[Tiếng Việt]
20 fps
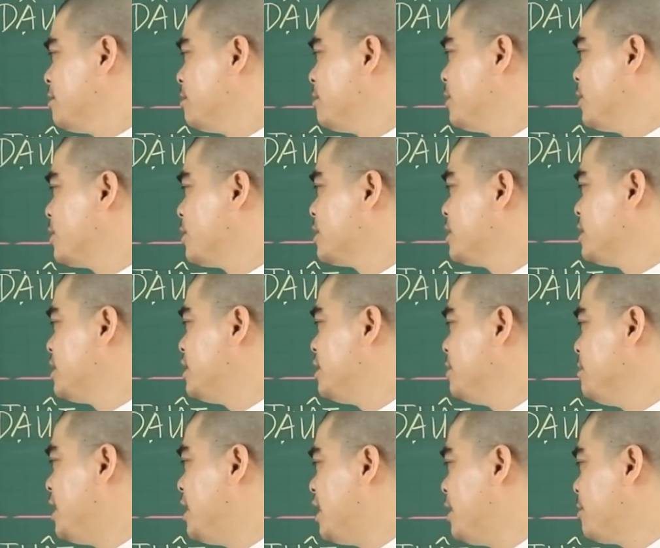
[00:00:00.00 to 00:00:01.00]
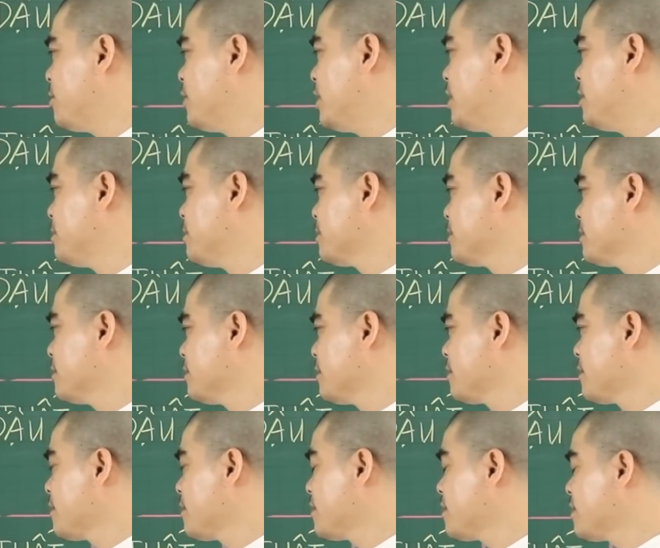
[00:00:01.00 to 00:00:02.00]
1975 đúng không ạ?
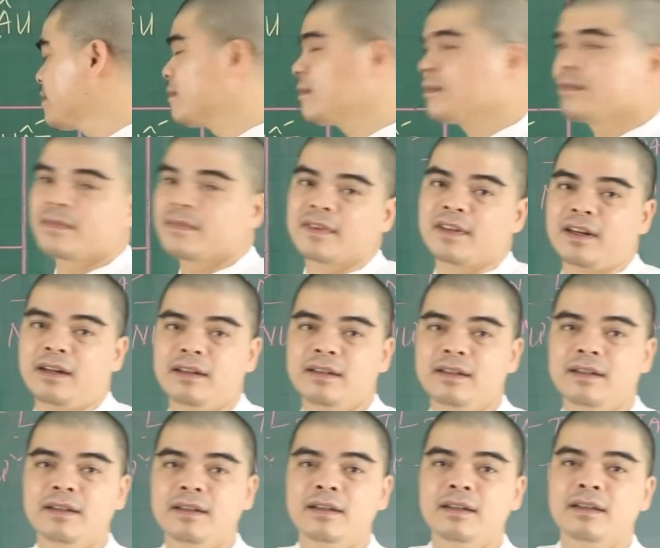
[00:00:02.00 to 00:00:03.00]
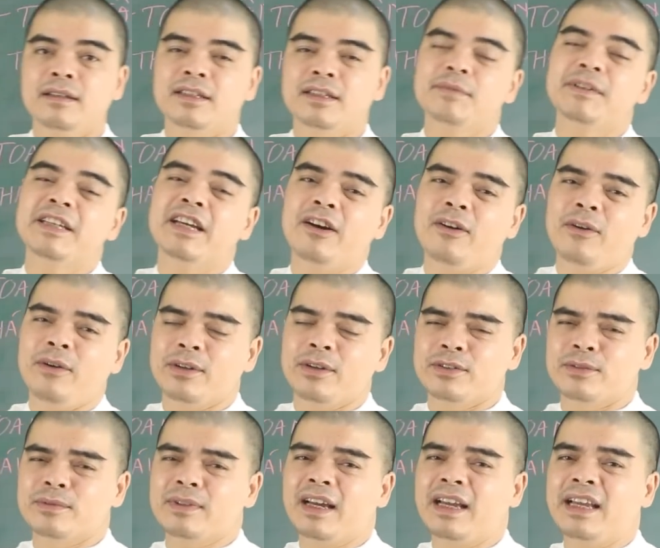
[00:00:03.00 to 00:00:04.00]
Đó. Tiếp theo
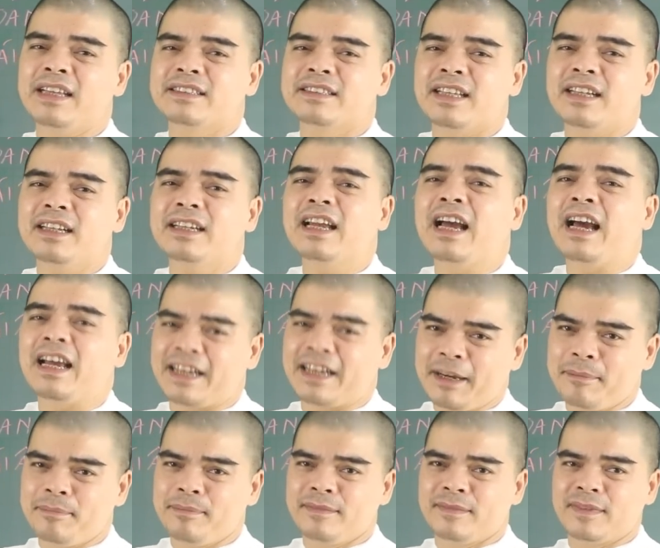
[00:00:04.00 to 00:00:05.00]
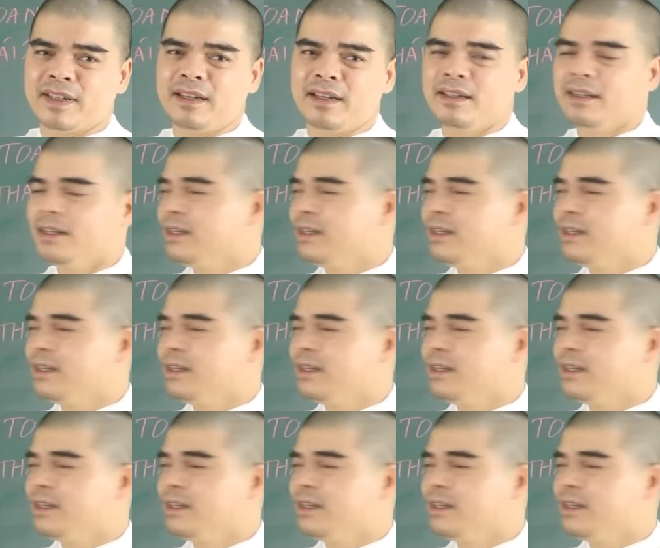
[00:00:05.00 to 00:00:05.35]
chúng ta xét cái hạn năm đấy,